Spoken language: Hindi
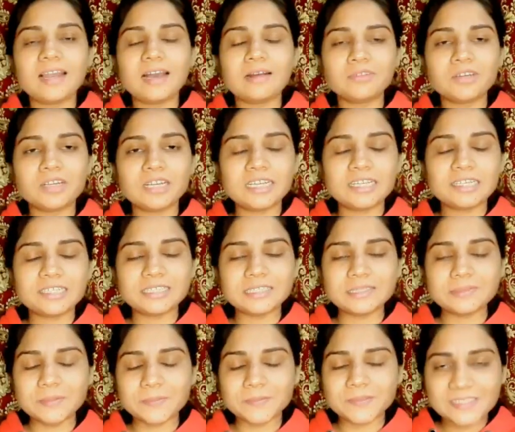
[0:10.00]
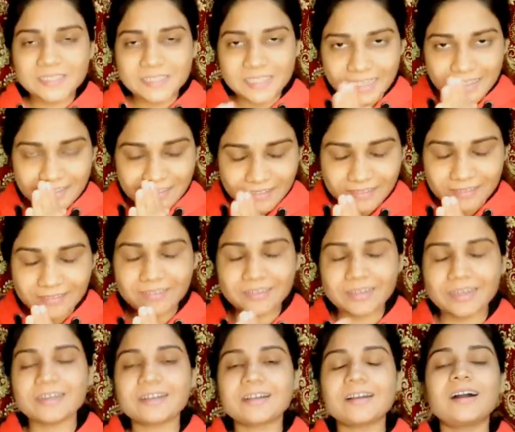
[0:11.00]
Assalamualaikum, Namaste, Sat Sri
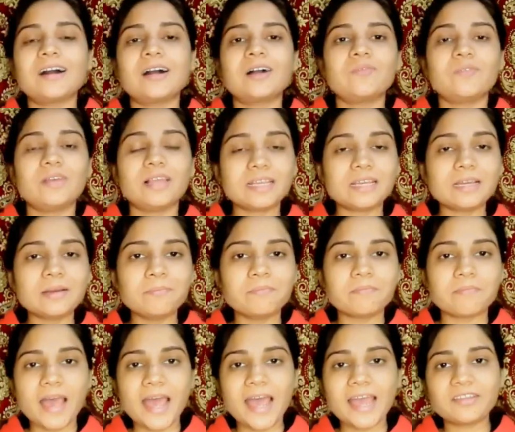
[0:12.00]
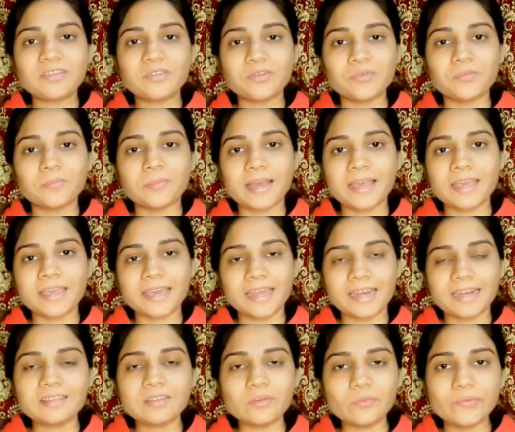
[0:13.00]
Akal. Welcome back to my
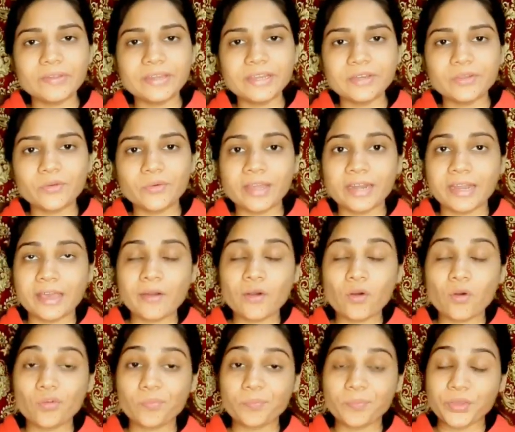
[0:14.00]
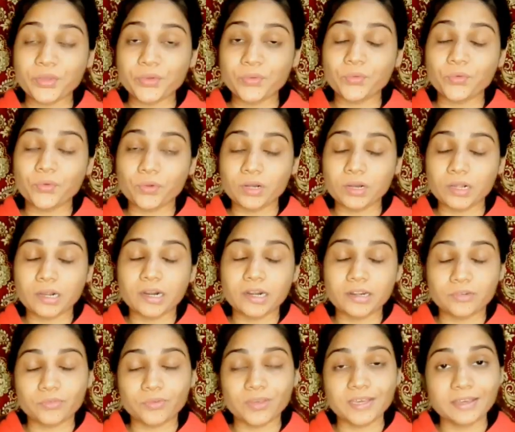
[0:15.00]
another video and I hope you all are
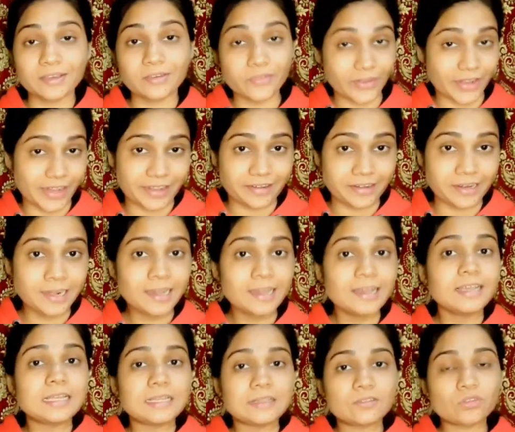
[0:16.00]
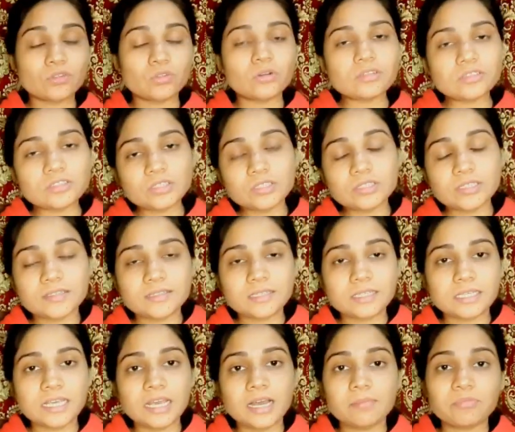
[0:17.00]
doing great. सो so, दोस्तों जैसे
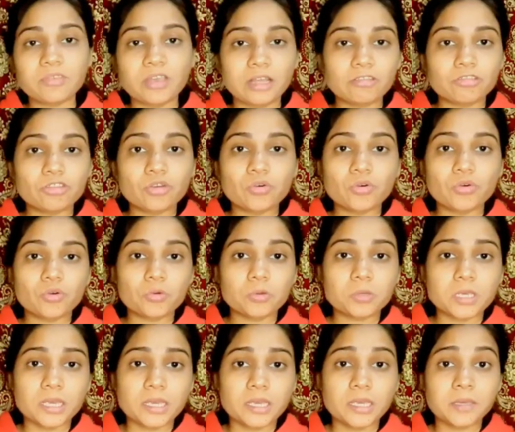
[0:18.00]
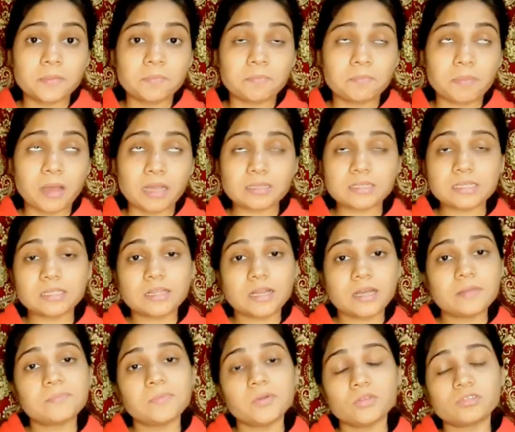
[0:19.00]
कि आप जानते हो कि
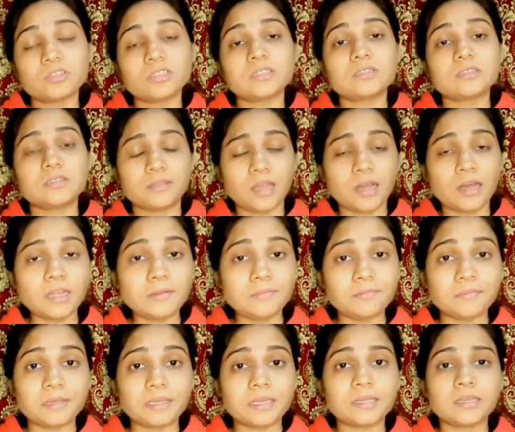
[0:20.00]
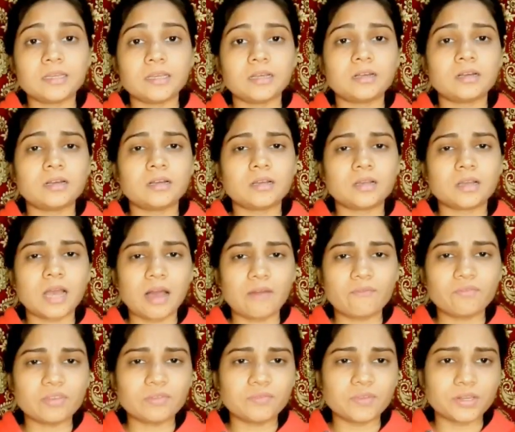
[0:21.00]
पाकिस्तान बलूचिस्तान में
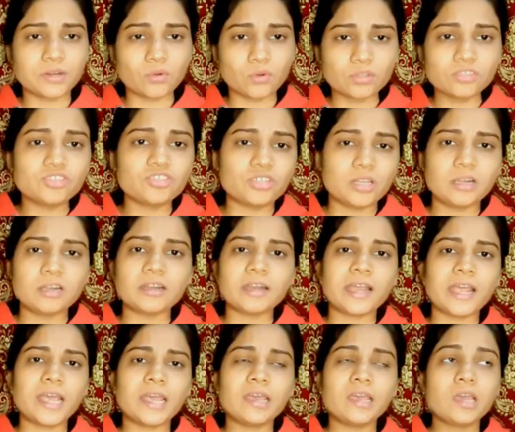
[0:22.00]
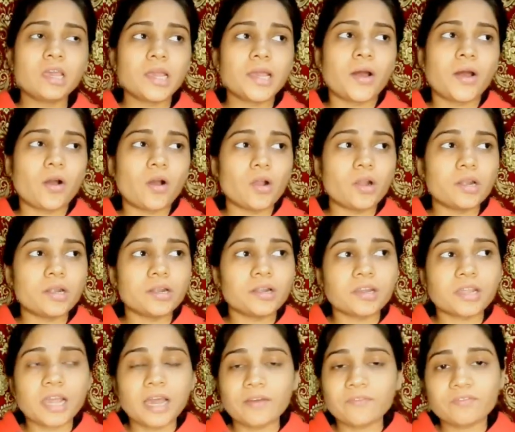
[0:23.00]
काफ़ी विरोध चल रहा है और
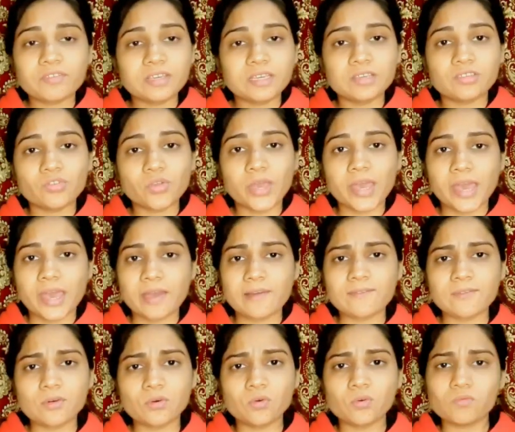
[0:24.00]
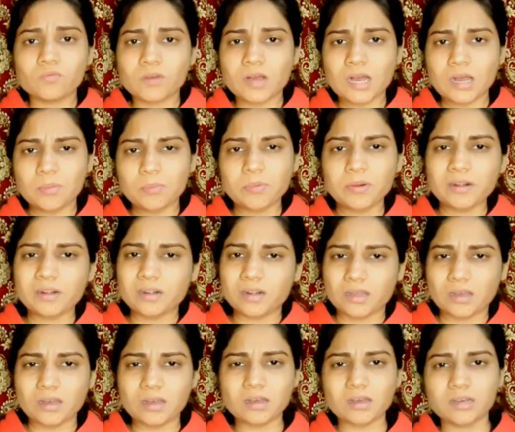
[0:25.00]
काफ़ी जो है वो वहाँ पर
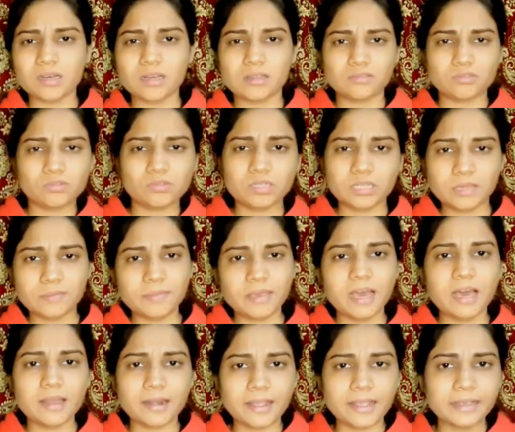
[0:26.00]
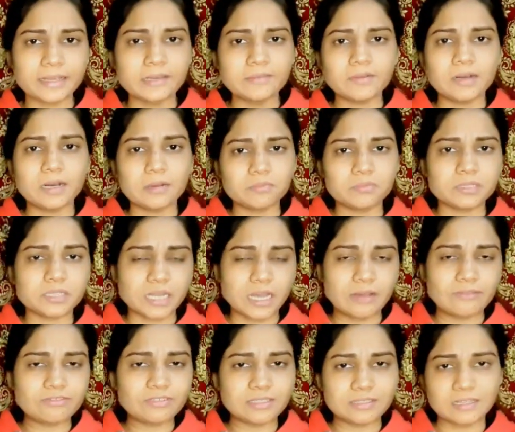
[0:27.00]
आ, सुनने में आ रहा है कि वहाँ पर
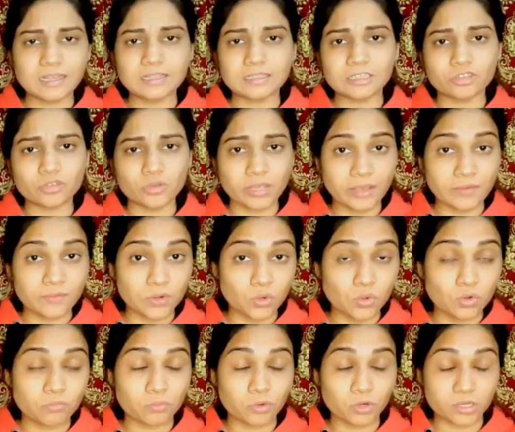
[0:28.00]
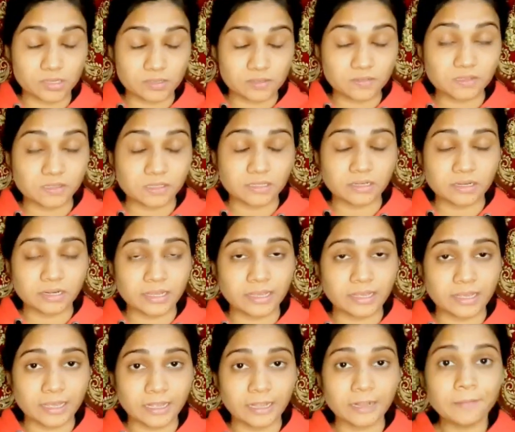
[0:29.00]
काफ़ी ज़्यादा जो है वो लोग प्रोटेस्ट कर रहे
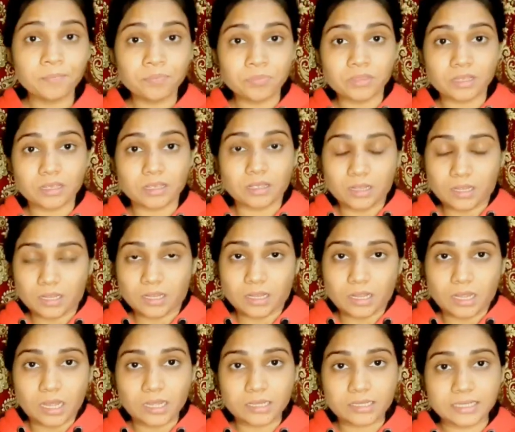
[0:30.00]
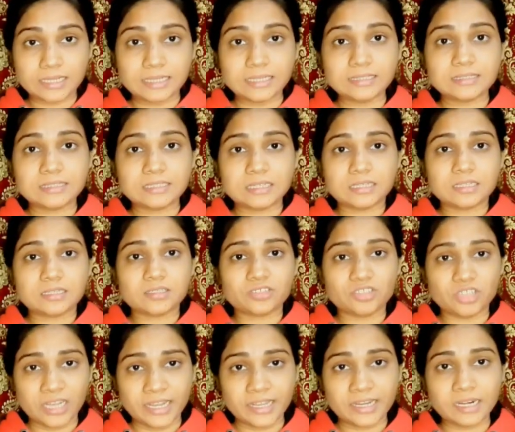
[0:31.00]
हैं अगेंस्ट
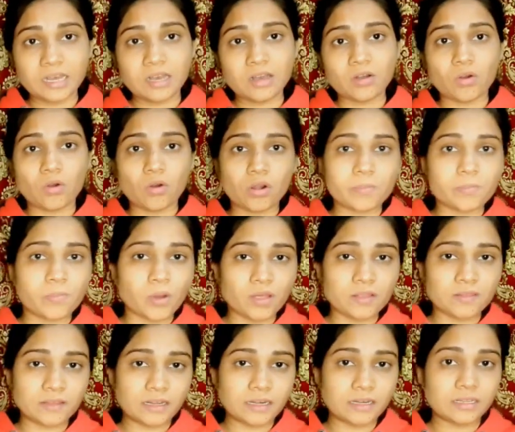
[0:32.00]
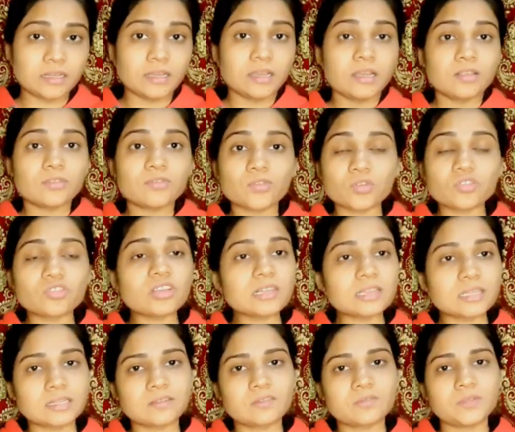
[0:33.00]
चाइना और बहुत सारे सो so,
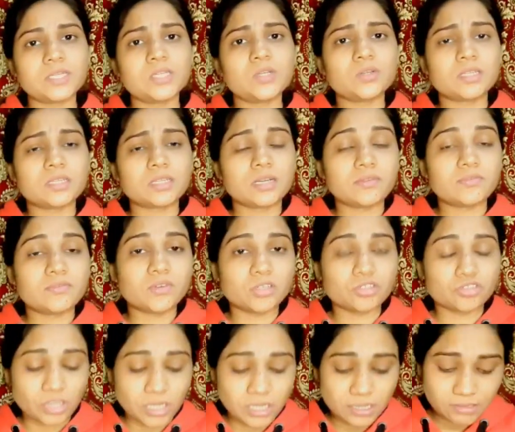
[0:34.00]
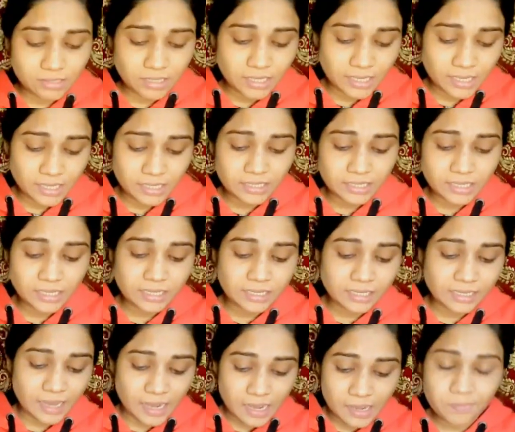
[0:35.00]
चलते इस वीडियो की तरफ और जानते हैं कि
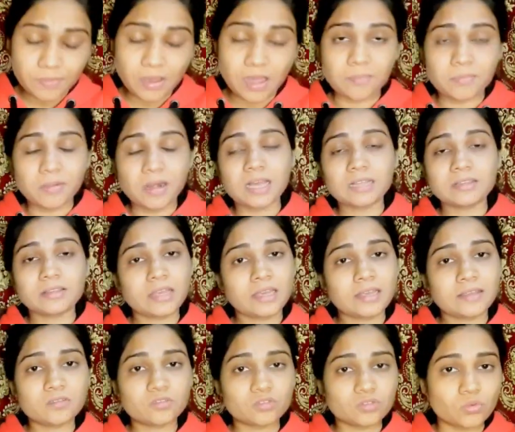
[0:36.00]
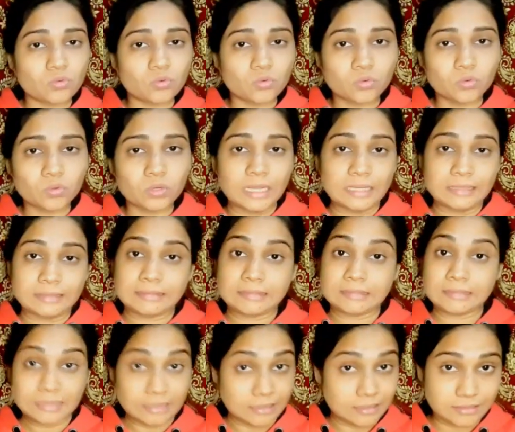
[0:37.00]
क्या मामला हैं सो लेट्स
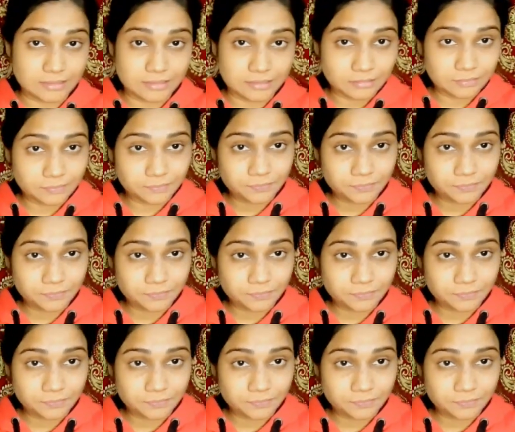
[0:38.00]
स्टार्ट